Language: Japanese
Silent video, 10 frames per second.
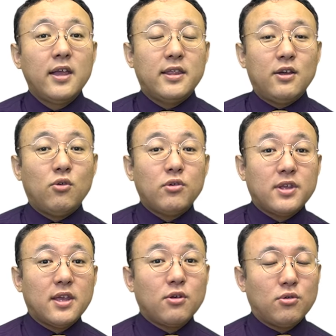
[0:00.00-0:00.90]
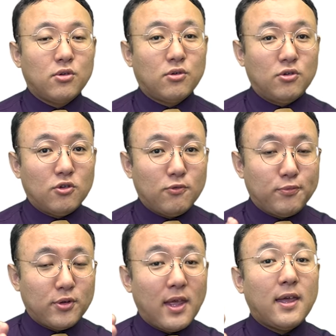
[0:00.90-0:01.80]
日本企業の
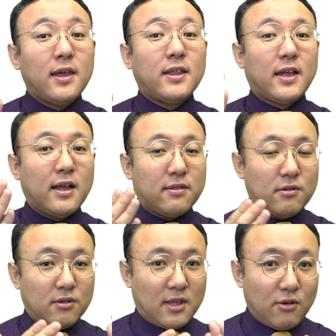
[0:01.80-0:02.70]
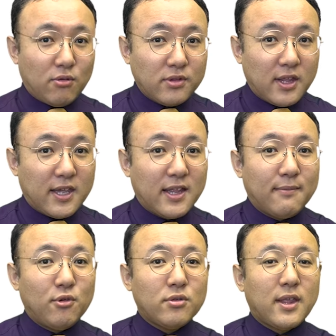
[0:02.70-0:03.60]
グループ経営に関する基本的な
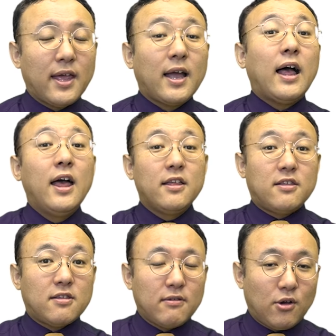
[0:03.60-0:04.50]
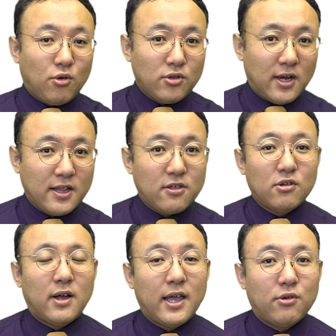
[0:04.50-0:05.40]
問題が実はこの話
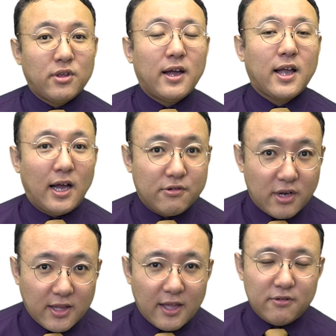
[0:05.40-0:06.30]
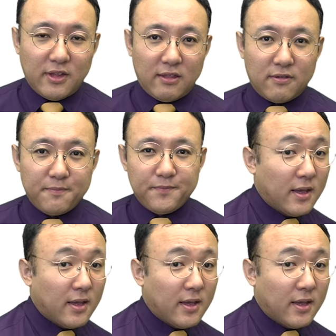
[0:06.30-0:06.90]
の背後には隠れているんです。